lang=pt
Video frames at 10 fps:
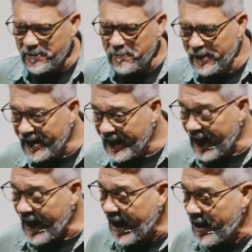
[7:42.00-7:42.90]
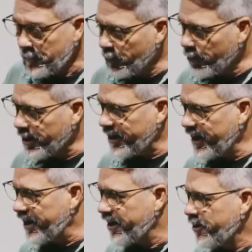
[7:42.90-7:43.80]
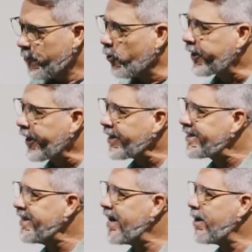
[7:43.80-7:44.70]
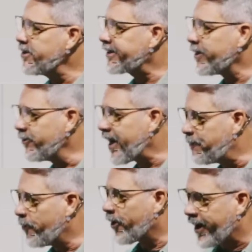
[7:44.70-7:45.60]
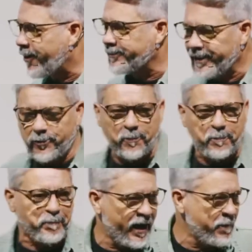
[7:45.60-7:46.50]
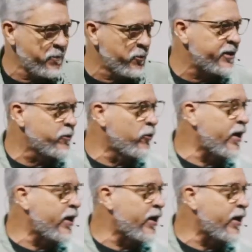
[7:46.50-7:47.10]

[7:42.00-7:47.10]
Começam a brincar. Por quê? Porque eles não estão lá por causa do prêmio,